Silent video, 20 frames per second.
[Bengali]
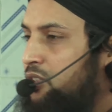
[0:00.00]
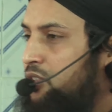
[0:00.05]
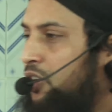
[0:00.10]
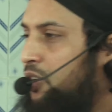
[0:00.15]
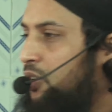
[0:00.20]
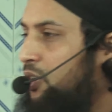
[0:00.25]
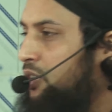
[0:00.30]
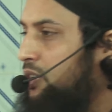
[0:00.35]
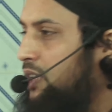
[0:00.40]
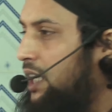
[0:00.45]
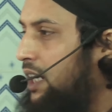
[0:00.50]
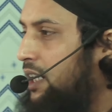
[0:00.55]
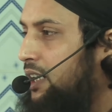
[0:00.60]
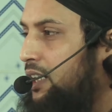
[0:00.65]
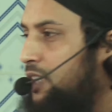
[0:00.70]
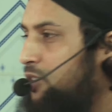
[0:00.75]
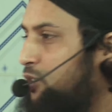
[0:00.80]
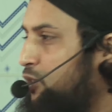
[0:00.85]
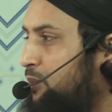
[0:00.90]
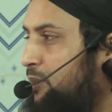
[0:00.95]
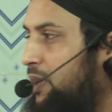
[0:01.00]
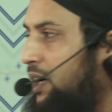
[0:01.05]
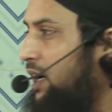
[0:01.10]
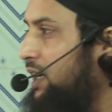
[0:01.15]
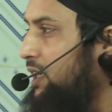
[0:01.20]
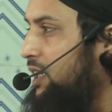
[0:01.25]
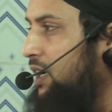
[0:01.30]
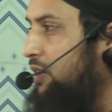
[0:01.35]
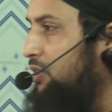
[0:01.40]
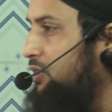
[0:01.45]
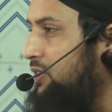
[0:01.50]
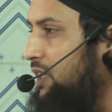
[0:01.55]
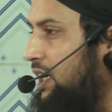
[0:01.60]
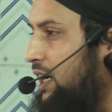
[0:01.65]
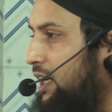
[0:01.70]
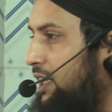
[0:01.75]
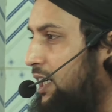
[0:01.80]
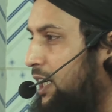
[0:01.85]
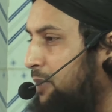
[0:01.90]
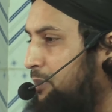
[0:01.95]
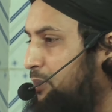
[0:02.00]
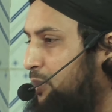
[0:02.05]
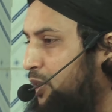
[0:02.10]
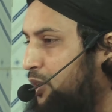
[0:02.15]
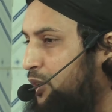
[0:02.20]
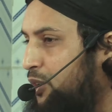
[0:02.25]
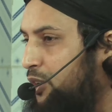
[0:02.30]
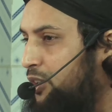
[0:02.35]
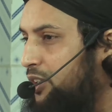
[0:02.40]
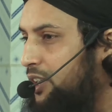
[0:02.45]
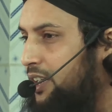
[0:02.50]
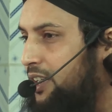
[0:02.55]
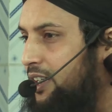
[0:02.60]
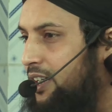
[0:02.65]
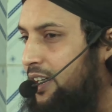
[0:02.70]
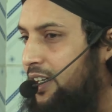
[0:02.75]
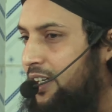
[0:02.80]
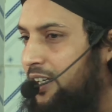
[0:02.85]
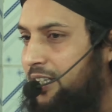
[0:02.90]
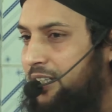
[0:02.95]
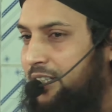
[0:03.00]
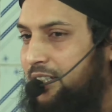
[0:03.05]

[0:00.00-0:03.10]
যখন আল্লাহ সুবহান তালার পক্ষ থেকে